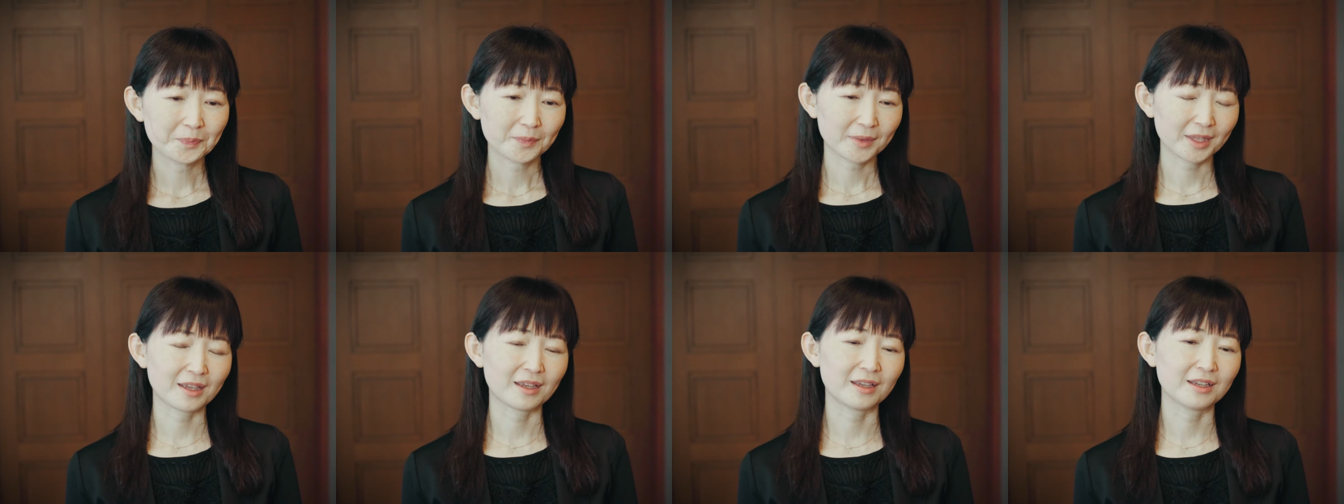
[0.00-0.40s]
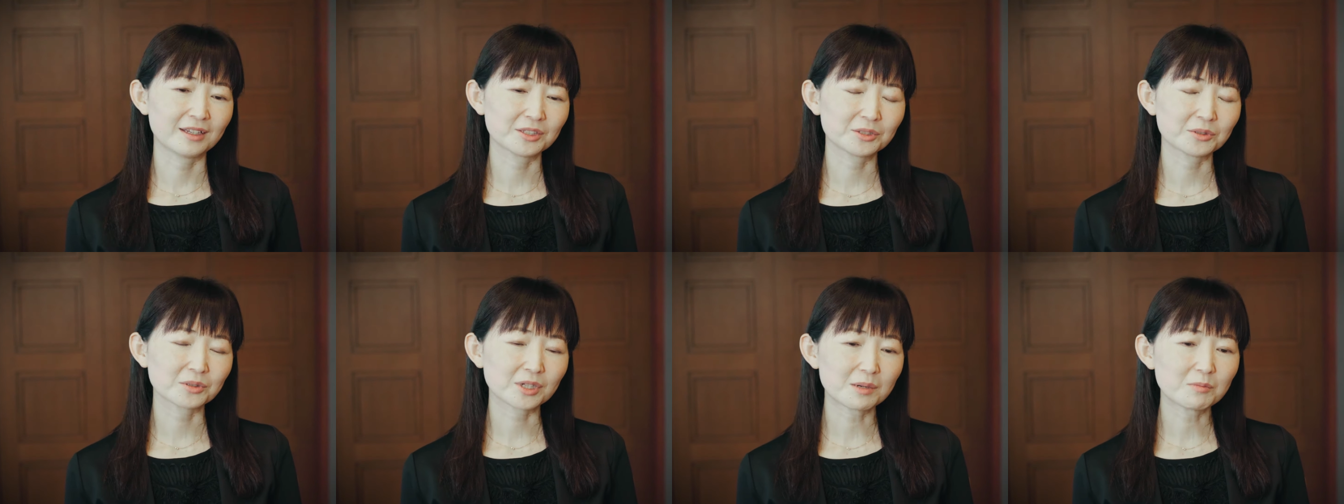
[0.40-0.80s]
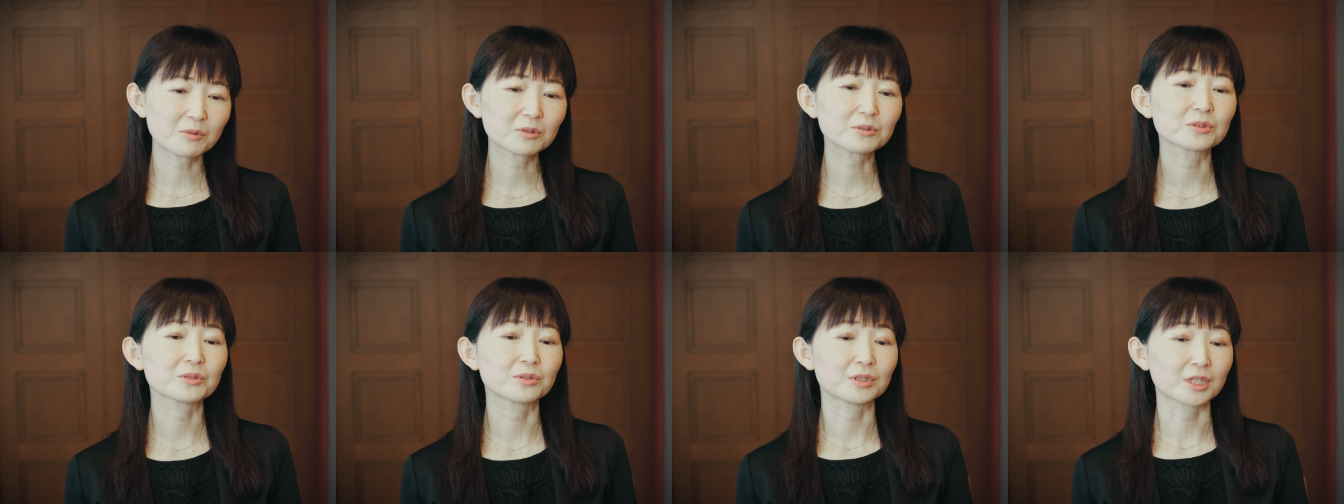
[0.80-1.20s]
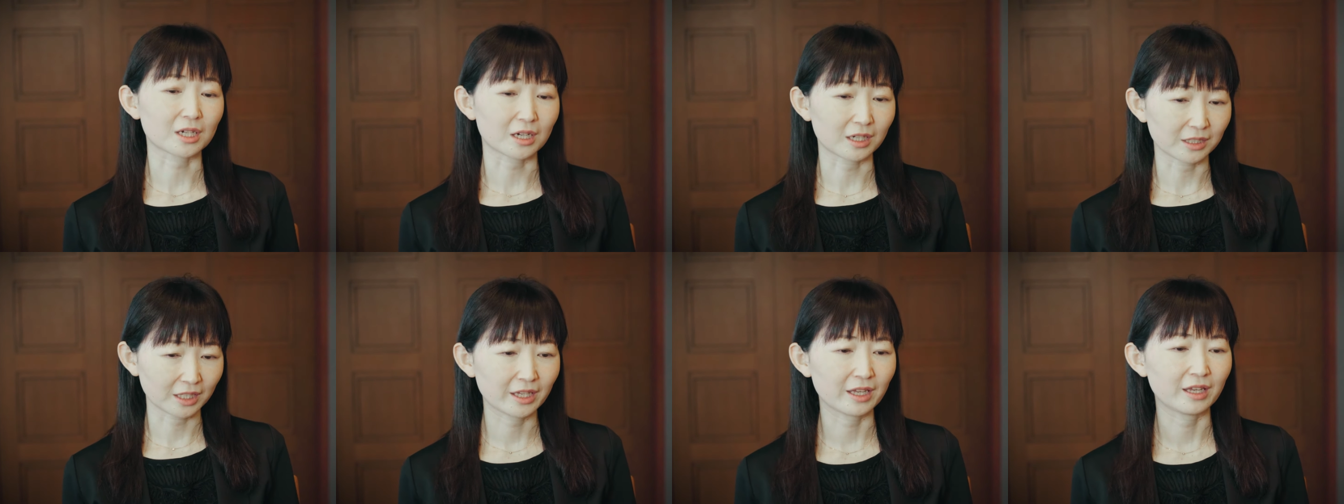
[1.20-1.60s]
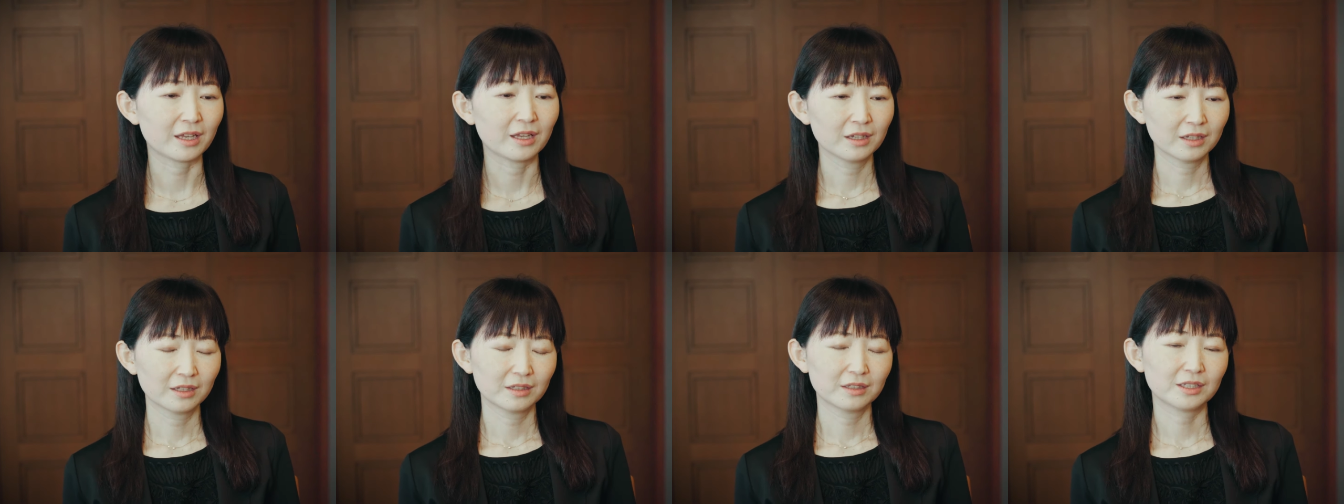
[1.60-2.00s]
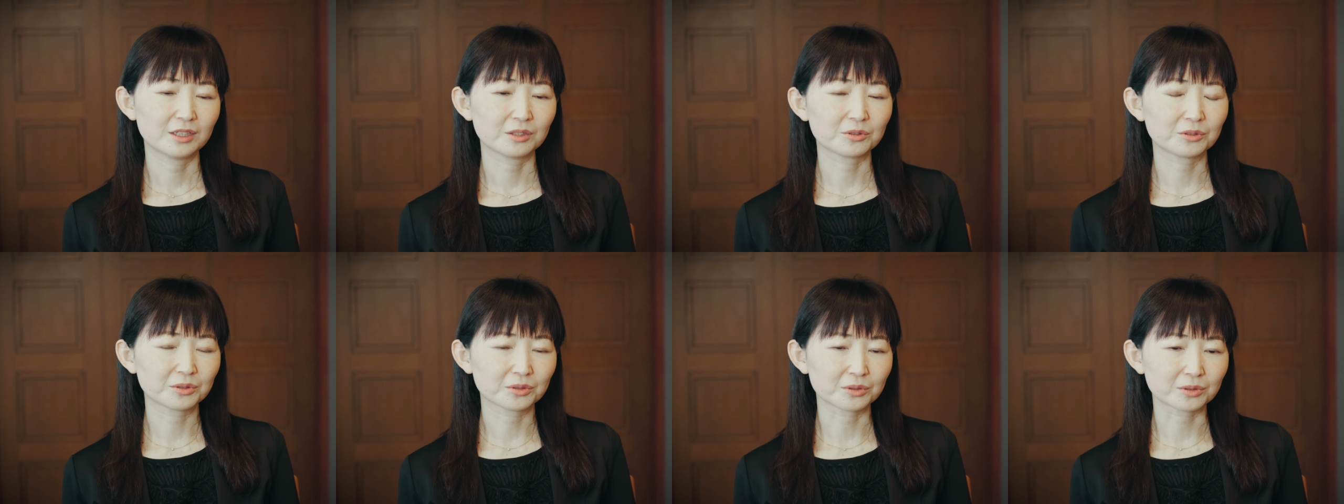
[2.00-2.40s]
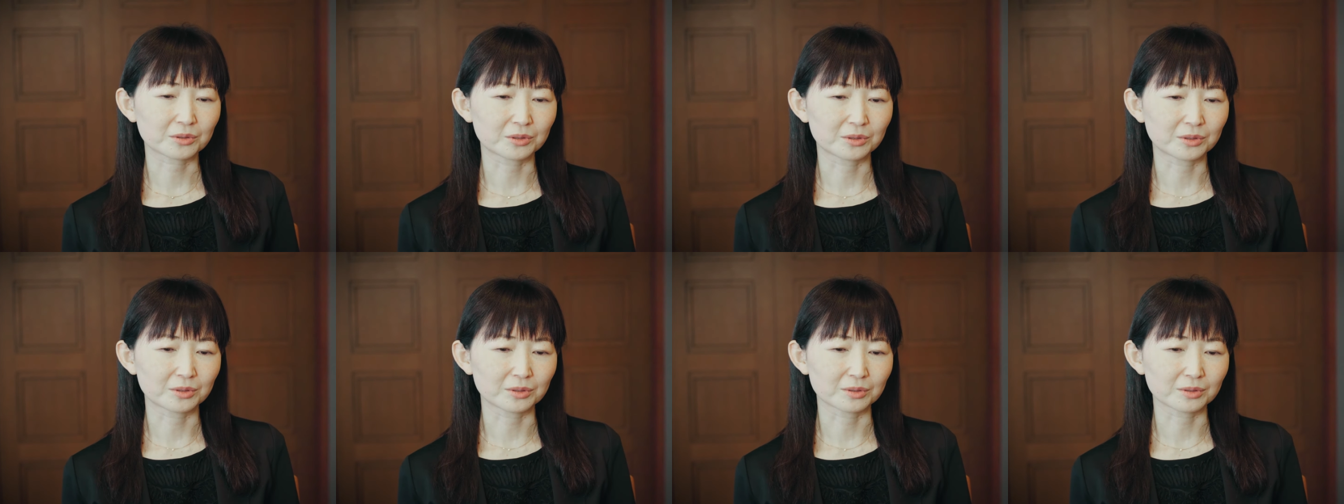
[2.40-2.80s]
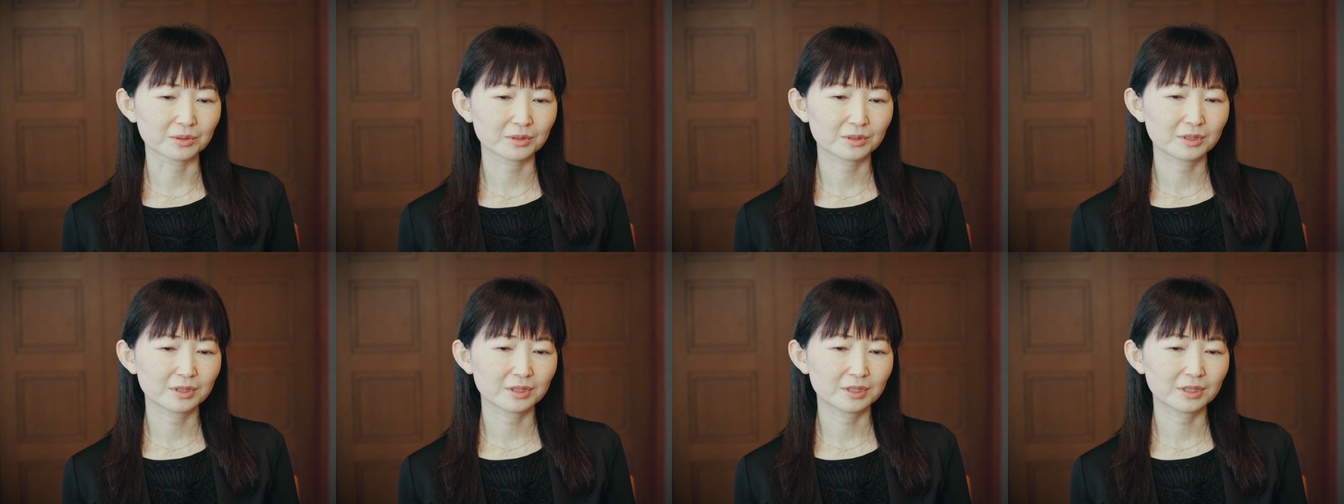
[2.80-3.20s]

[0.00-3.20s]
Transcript: で演習科目の中でいろいろこう、